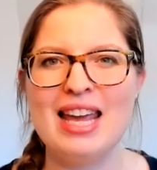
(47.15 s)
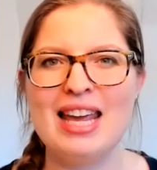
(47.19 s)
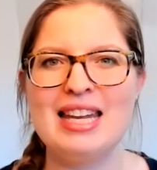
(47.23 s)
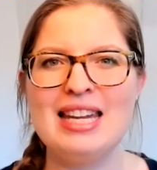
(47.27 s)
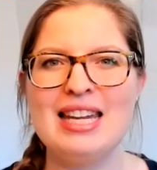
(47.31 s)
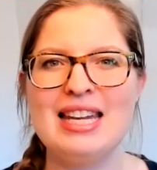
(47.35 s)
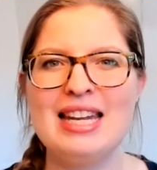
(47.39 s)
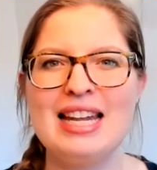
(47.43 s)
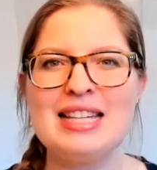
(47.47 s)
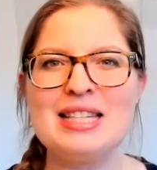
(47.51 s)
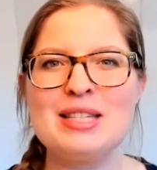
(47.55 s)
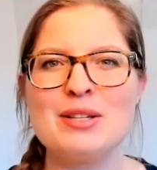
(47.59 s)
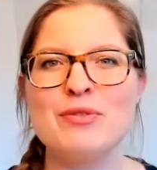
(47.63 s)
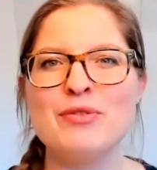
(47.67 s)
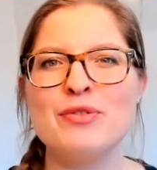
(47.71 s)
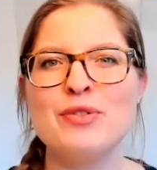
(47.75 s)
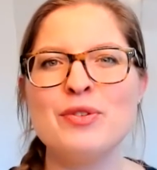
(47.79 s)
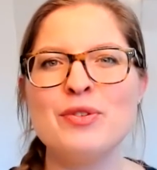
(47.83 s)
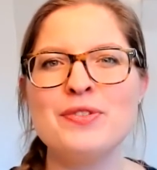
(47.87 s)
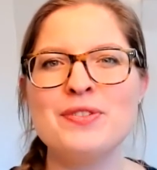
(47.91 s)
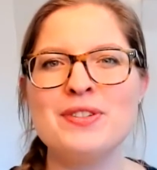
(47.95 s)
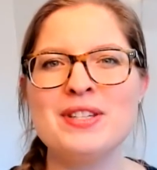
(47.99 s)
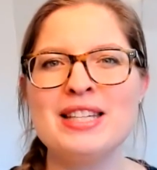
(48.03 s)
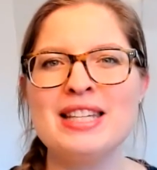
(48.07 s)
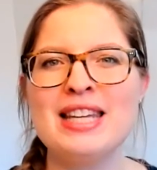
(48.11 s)
In den letzten
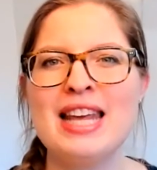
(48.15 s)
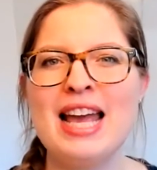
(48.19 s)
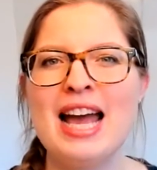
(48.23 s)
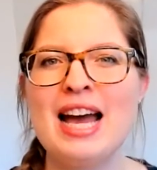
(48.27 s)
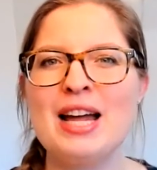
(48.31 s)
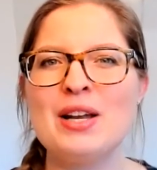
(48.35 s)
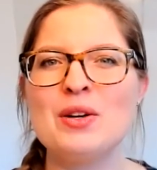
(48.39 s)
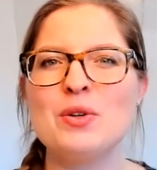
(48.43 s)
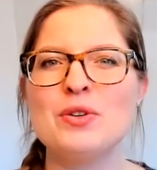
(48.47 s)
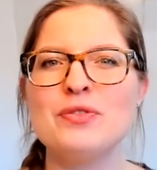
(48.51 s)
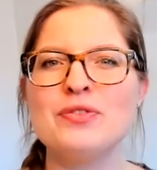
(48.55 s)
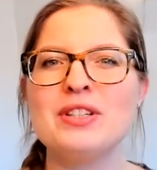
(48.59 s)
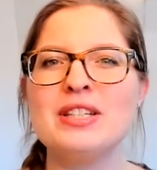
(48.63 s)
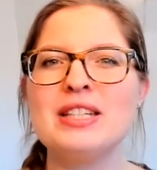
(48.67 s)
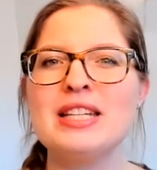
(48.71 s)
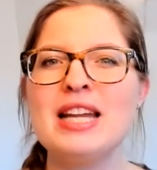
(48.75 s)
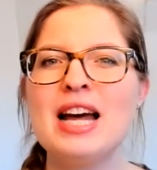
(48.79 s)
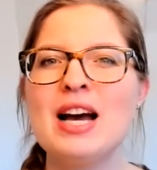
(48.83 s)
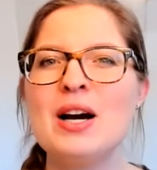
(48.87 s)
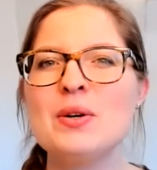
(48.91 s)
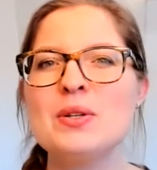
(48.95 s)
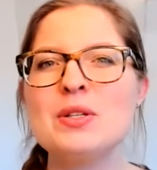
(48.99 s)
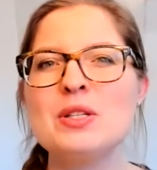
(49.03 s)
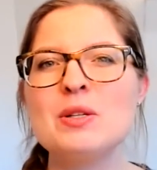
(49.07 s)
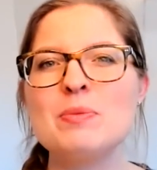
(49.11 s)
15 Jahren durfte ich
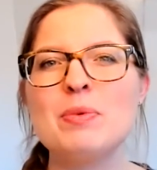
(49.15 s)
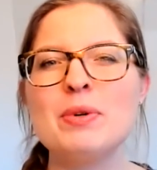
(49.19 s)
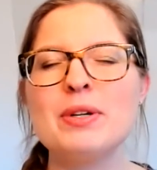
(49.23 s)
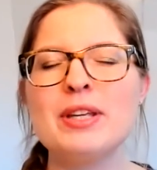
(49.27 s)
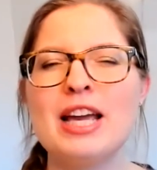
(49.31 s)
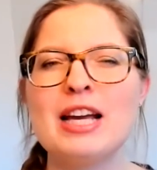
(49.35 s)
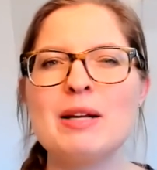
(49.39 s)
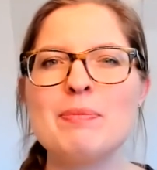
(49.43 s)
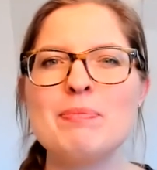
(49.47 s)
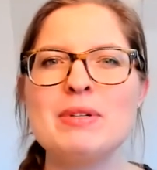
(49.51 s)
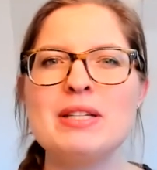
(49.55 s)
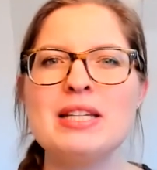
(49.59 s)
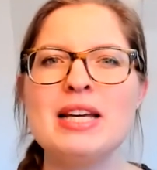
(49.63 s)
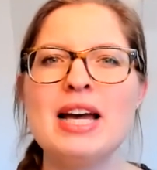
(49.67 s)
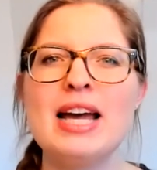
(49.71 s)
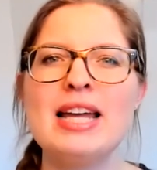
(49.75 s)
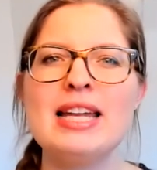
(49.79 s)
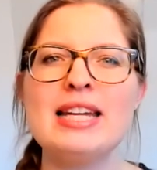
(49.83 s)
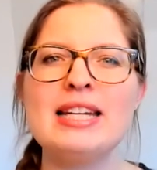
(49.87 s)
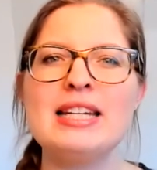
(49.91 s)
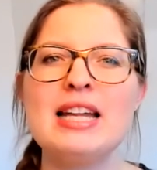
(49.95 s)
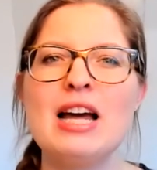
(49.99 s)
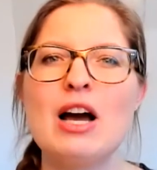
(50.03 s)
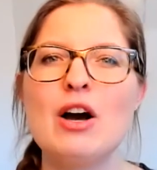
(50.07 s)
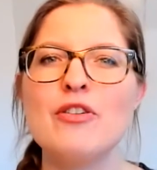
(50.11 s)
tausende
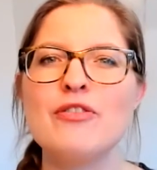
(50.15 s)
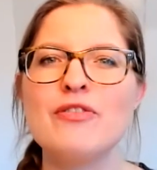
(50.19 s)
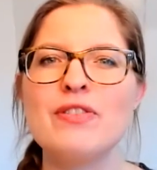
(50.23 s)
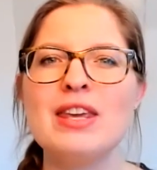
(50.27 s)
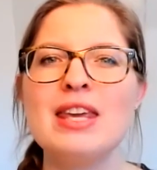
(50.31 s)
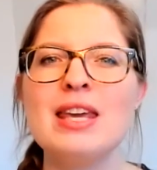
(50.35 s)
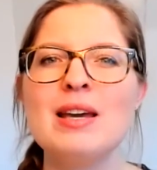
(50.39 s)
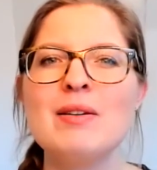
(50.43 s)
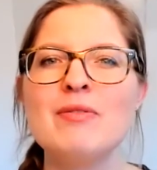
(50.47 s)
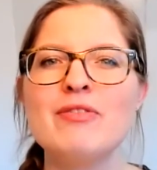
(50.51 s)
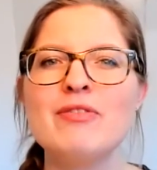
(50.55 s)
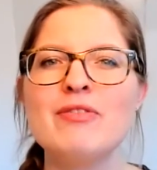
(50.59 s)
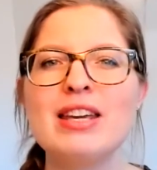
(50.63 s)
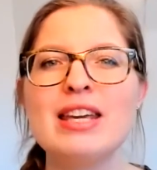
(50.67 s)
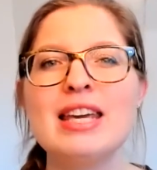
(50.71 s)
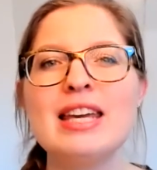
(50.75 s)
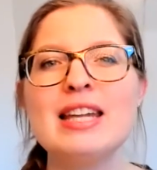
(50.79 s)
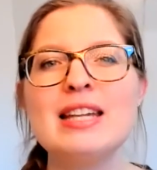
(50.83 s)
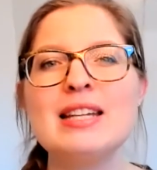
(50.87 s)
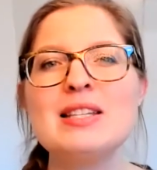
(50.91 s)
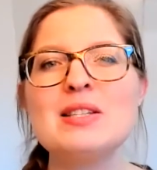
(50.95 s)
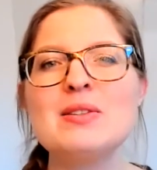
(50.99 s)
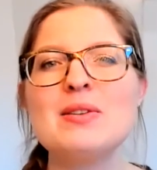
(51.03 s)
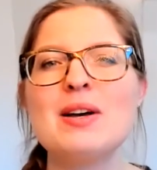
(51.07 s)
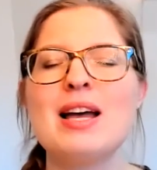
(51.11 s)
Projektbeteiligte auf ihrem Weg
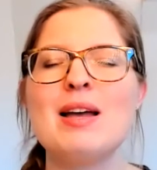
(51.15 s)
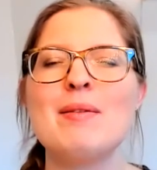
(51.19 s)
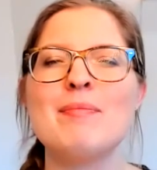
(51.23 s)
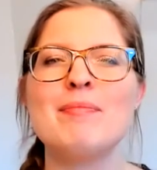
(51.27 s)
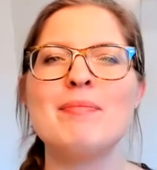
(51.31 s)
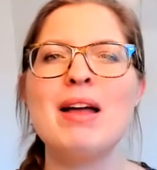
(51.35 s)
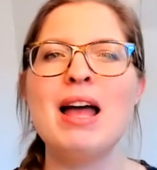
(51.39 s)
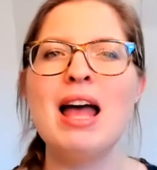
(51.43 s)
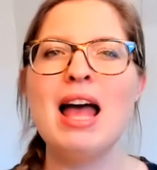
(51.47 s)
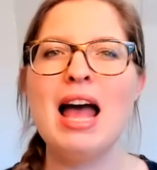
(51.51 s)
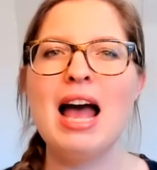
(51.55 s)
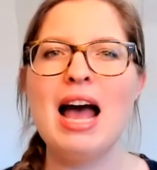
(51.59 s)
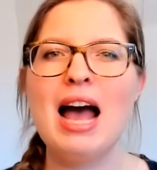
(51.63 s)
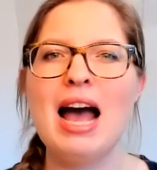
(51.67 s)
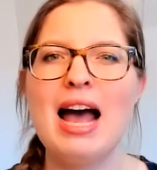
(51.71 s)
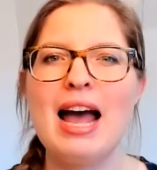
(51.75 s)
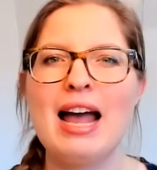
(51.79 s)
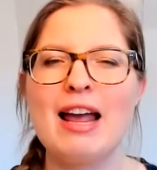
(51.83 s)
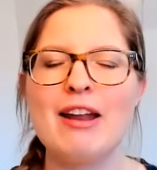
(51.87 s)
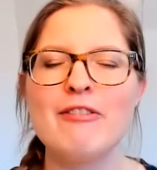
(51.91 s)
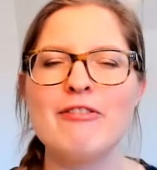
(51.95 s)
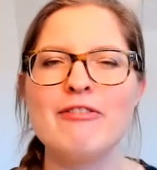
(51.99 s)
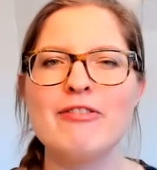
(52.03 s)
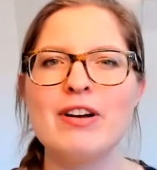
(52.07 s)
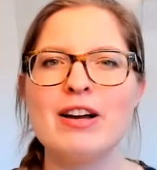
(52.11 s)
hin zu einem
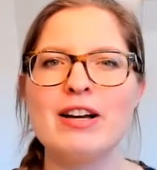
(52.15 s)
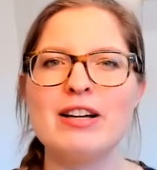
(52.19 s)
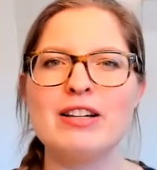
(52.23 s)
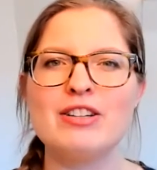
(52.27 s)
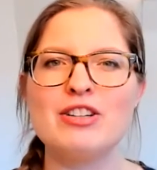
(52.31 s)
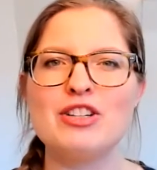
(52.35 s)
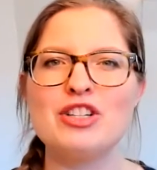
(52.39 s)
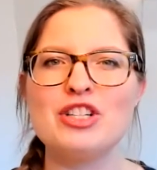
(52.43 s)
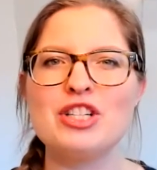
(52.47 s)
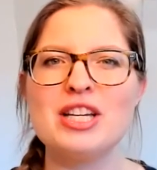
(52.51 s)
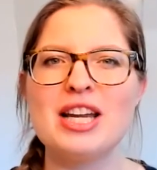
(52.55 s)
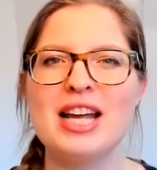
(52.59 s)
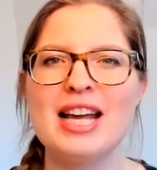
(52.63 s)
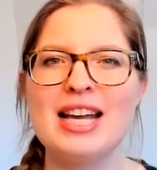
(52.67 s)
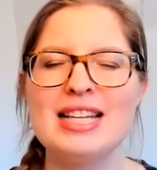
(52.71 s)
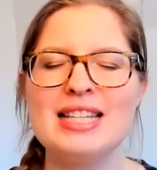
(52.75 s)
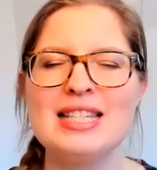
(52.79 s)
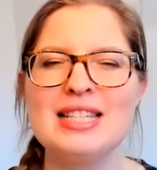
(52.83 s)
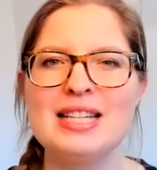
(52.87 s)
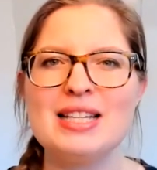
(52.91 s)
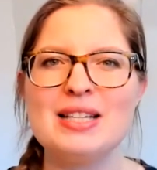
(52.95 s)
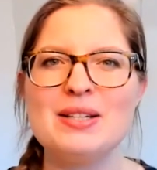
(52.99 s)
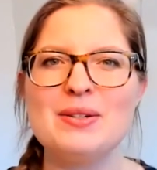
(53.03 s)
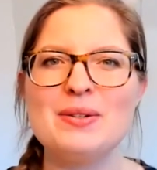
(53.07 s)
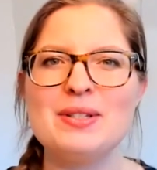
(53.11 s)
einfachen,
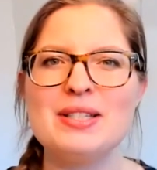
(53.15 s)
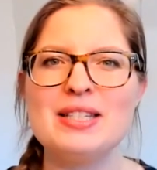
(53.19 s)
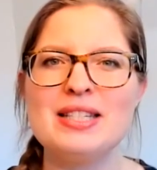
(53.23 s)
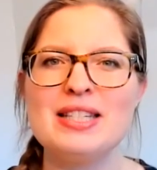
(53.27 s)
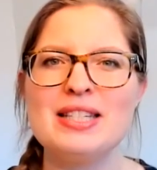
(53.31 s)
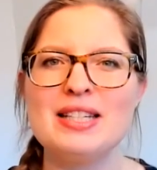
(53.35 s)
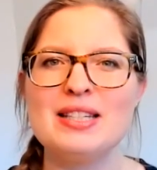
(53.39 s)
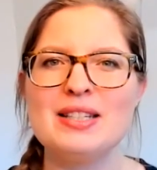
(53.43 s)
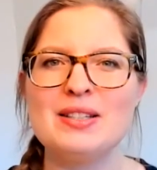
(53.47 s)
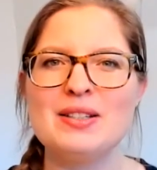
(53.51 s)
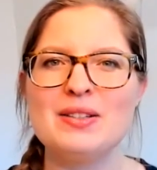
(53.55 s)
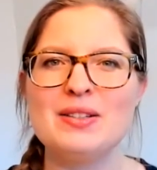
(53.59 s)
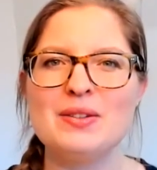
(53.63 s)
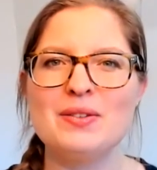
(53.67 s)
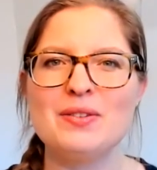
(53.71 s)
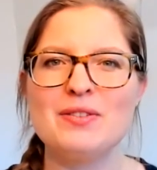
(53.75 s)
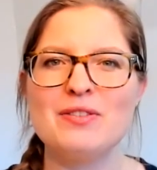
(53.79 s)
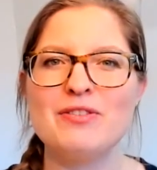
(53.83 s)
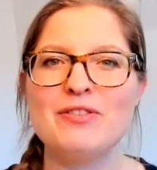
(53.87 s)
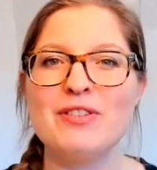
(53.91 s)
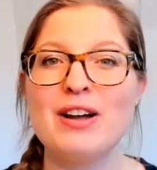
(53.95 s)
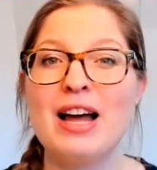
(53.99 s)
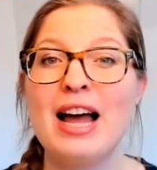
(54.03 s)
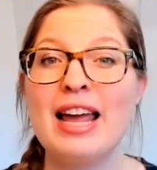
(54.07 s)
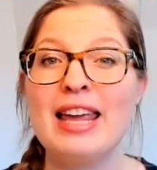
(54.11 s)
stressreduzierten
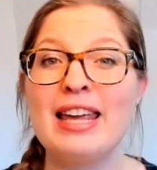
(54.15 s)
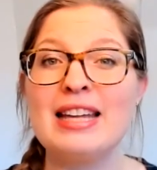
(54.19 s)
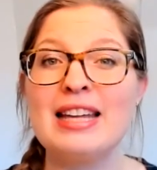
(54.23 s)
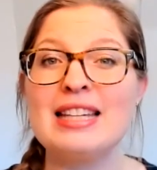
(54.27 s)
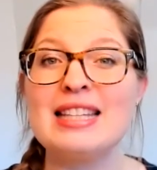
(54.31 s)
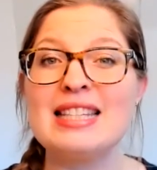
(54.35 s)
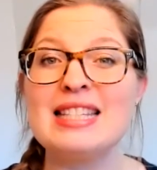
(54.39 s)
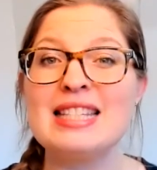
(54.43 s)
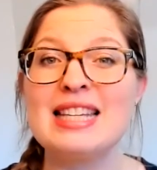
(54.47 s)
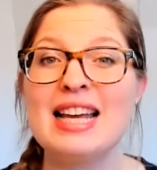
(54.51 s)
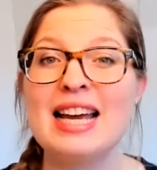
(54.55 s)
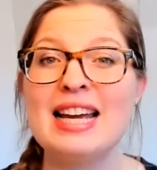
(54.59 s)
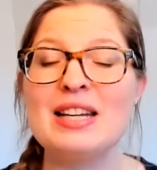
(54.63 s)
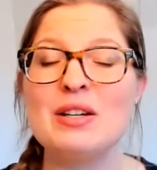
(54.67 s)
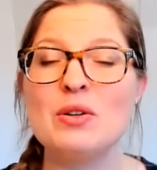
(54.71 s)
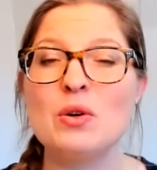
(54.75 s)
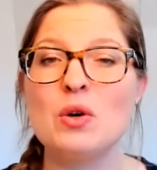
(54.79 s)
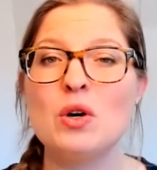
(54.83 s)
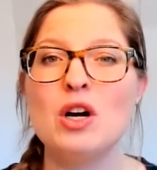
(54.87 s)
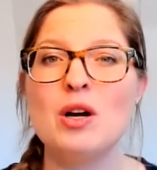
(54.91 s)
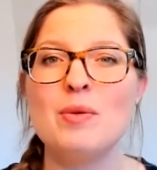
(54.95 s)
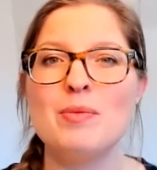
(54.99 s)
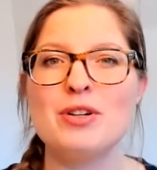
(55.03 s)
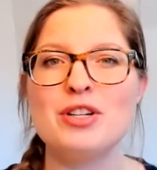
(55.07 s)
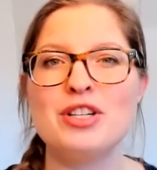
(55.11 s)
und freie
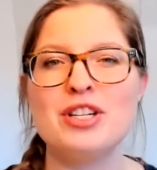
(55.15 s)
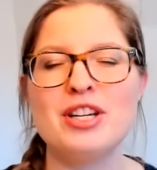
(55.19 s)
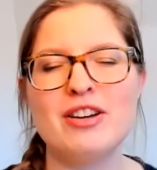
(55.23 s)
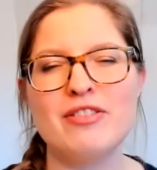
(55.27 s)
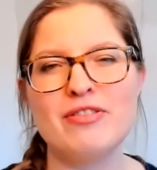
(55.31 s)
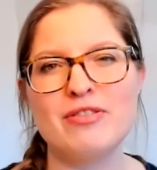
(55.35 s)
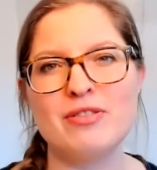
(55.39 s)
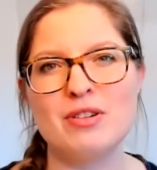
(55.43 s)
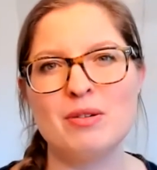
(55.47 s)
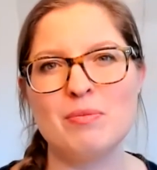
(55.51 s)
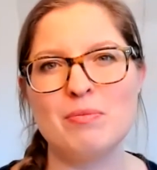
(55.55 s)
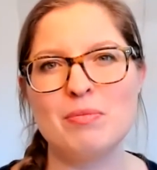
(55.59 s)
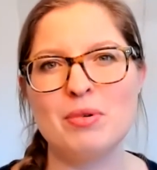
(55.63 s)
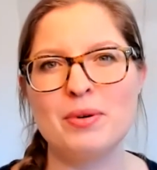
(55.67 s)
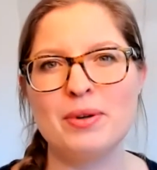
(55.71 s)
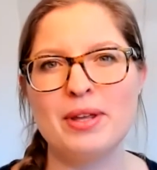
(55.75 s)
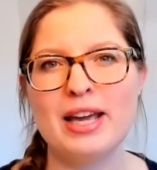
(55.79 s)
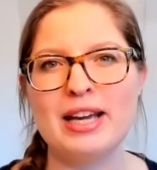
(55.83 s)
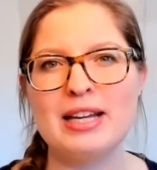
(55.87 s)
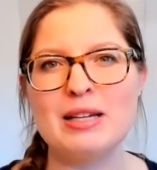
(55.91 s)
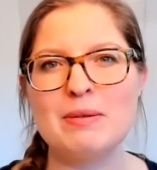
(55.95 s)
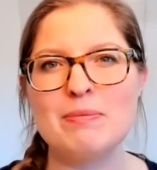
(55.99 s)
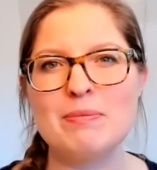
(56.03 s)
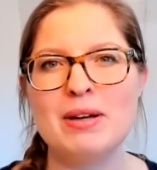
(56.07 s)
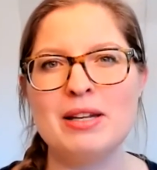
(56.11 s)
Zeiträume schaffenden
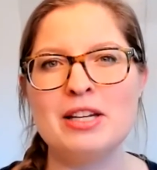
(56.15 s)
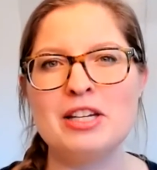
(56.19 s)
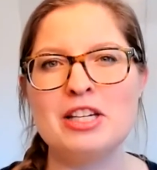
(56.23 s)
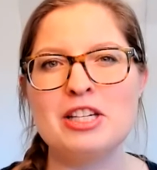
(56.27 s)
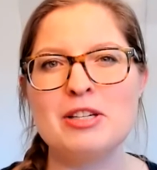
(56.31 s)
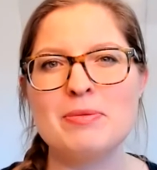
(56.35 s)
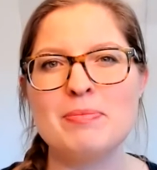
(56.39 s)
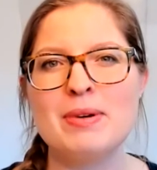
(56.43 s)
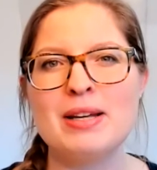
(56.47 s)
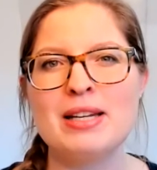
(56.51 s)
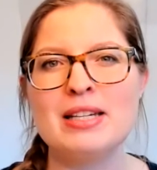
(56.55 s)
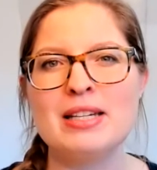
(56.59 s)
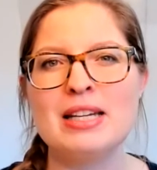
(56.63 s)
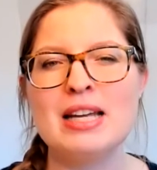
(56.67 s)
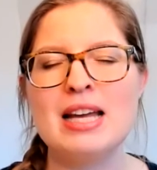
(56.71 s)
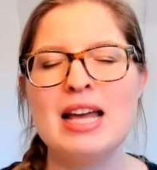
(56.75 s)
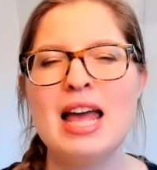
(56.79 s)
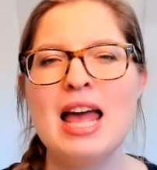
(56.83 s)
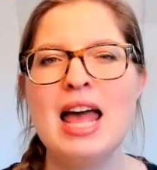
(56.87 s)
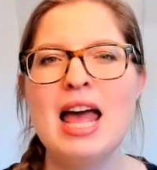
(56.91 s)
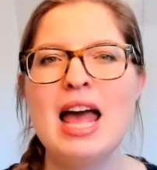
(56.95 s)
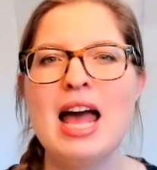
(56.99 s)
Projektmanagement